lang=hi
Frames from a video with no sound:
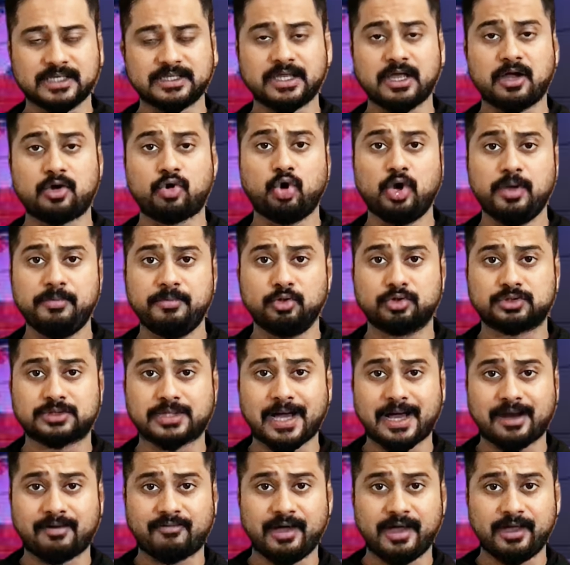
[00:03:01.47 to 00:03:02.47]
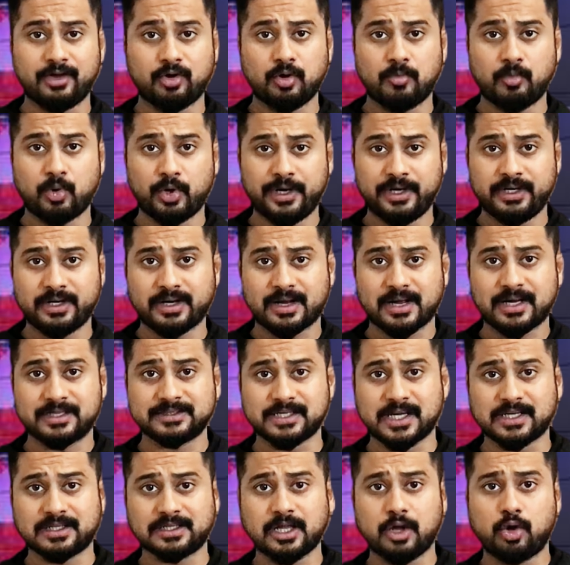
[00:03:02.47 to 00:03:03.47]
सकता है कोई भी उस कार्रवाई को मॉनिटर कर
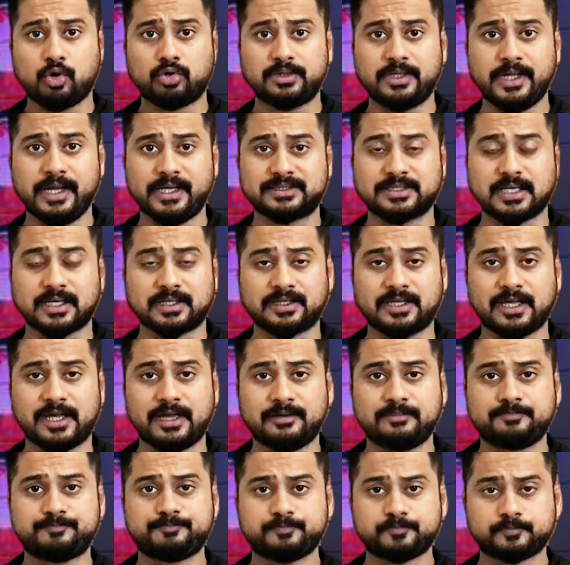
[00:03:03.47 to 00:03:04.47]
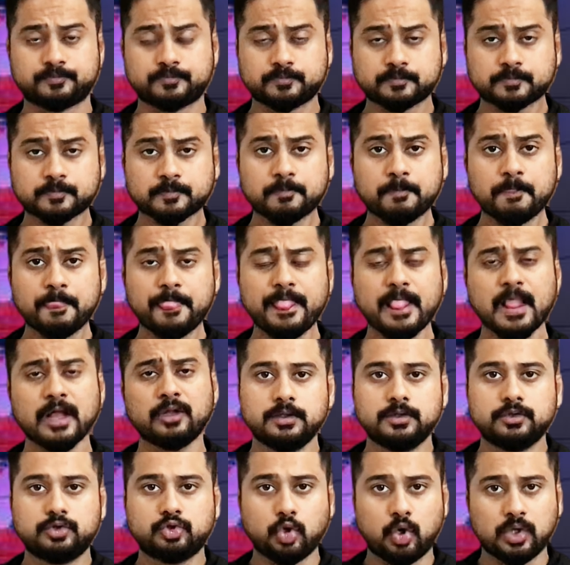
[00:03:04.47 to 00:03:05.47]
सकता है और देख सकता है
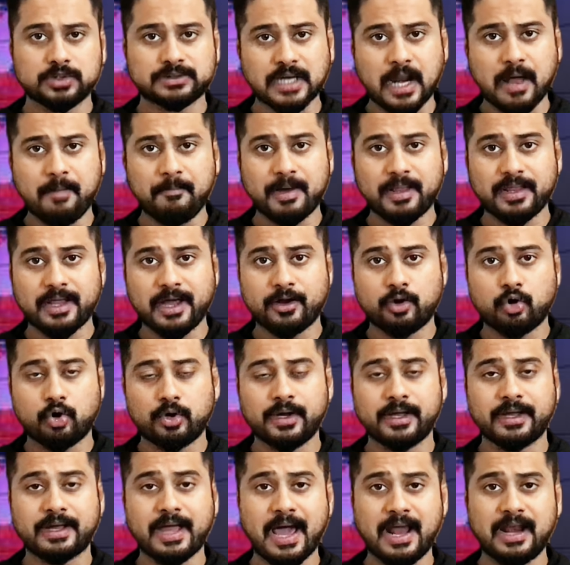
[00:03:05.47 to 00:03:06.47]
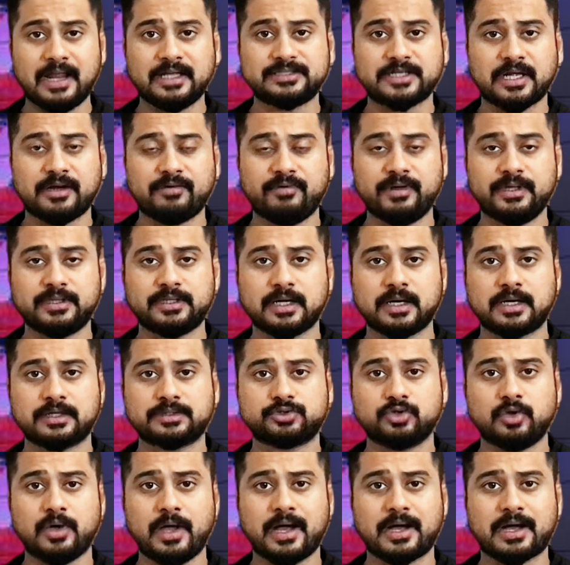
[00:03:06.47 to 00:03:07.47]
तो इस्लामाबाद हाईकोर्ट ने 11 जनवरी तक
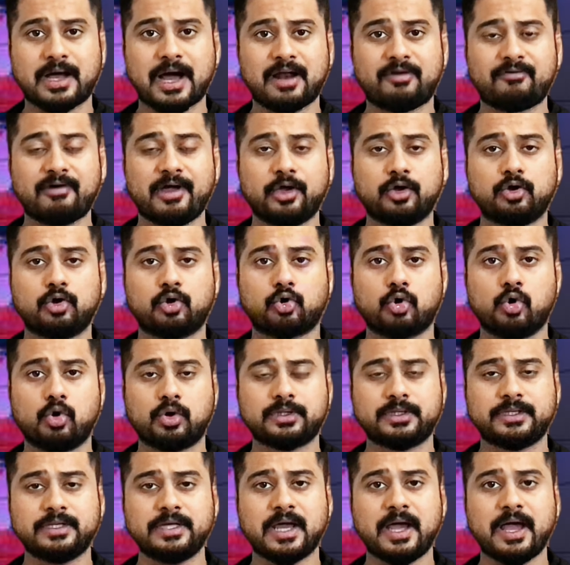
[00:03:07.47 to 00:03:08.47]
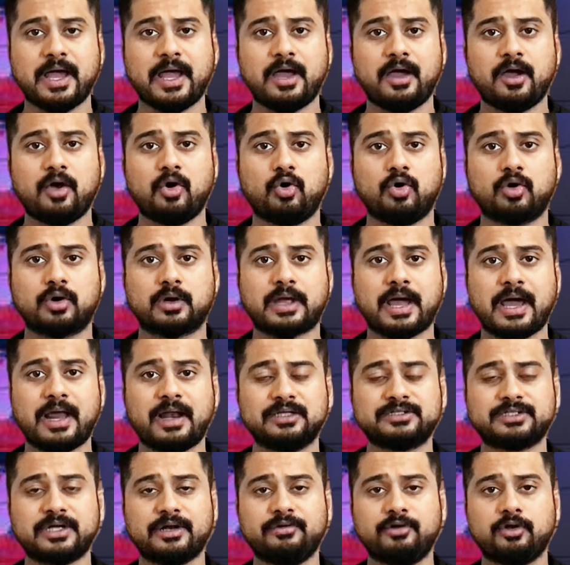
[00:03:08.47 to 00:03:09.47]
जो है कार्रवाई को रोक दिया है और
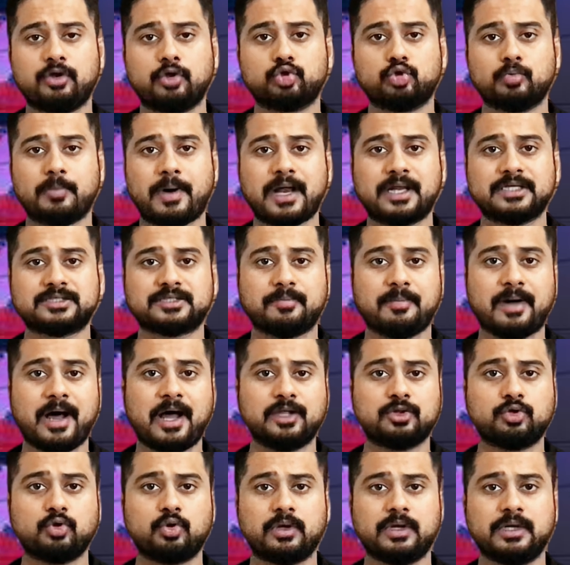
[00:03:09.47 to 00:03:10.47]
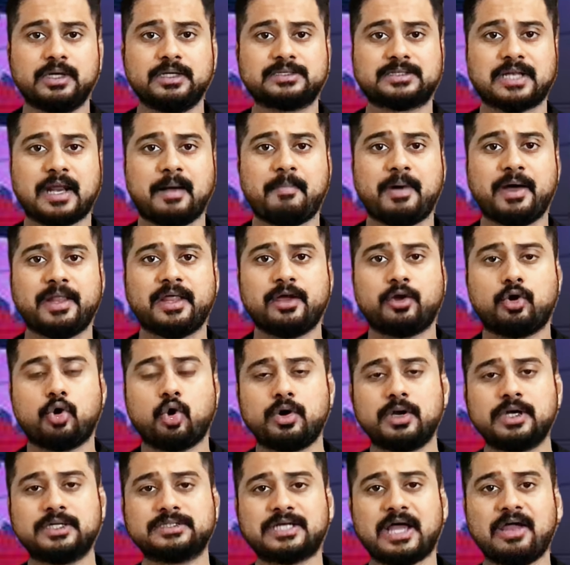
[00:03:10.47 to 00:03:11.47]
11 जनवरी को दोबारा समाप्त होगी इस्लामाबाद
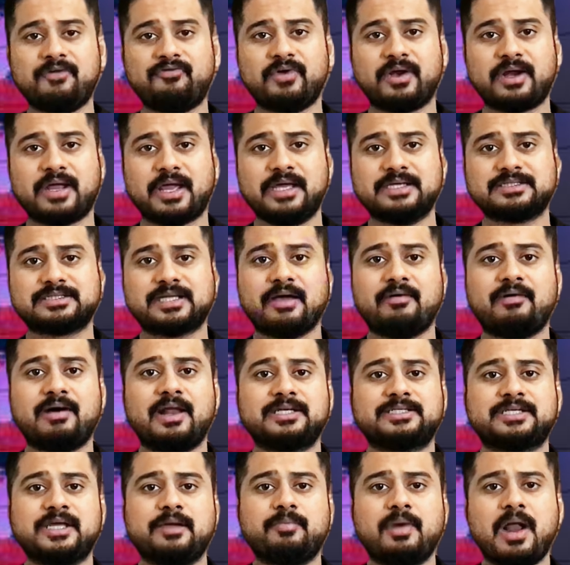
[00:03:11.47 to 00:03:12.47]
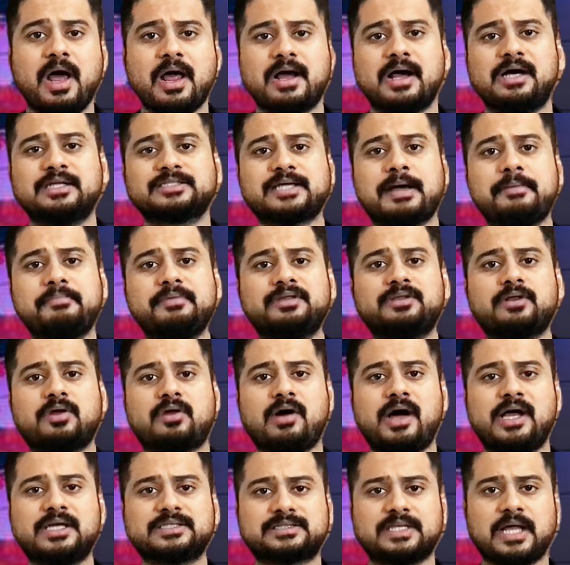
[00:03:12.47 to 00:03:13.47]
हाईकोर्ट ने साइफर केस के हवाले से इमरान खान साहब ने
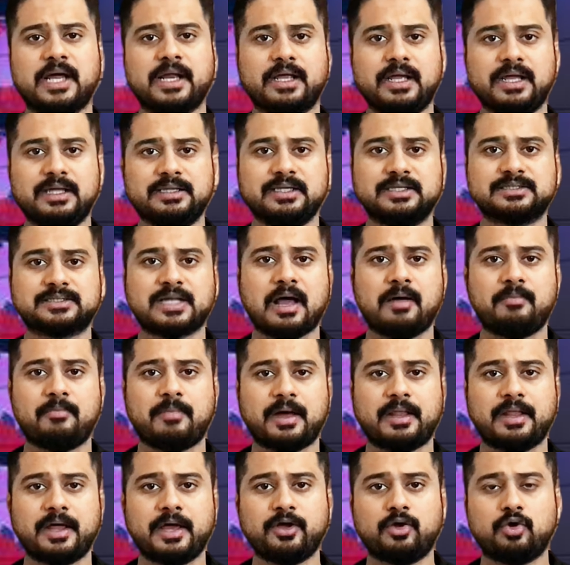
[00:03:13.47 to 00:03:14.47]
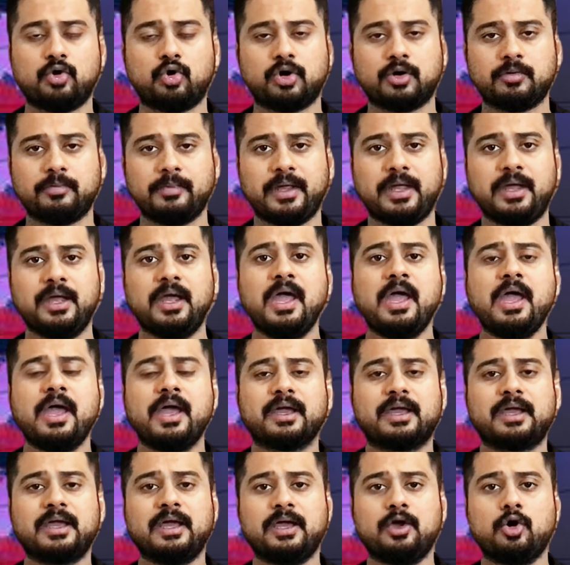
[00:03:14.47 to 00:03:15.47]
दरख्वास्त दायर की थी इस्लामाबाद हाईकोर्ट में
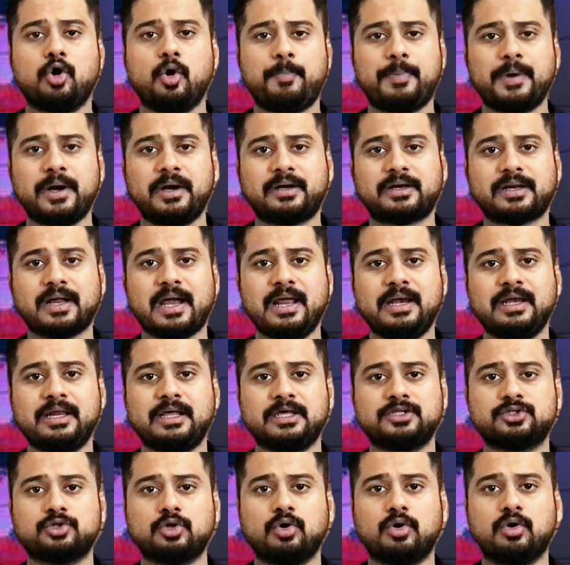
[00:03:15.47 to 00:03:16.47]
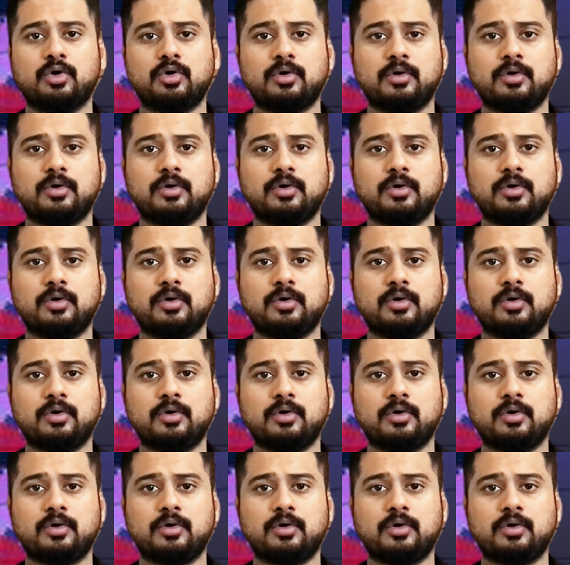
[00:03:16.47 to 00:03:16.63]
कि ओपन ट्रायल के जो